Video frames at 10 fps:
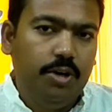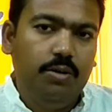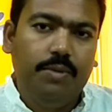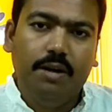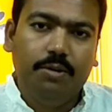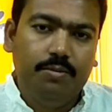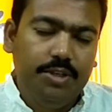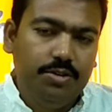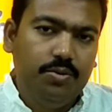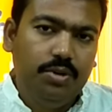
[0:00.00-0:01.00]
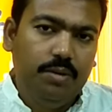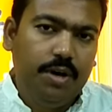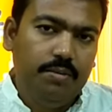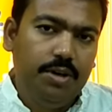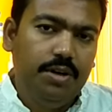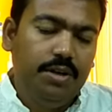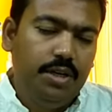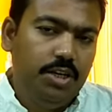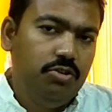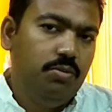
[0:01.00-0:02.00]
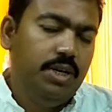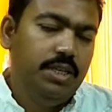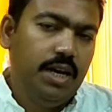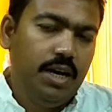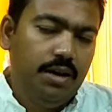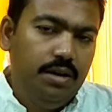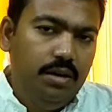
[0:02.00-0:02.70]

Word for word: ভালো পারফরমেন্স করতে পারবেন এই সময় যারা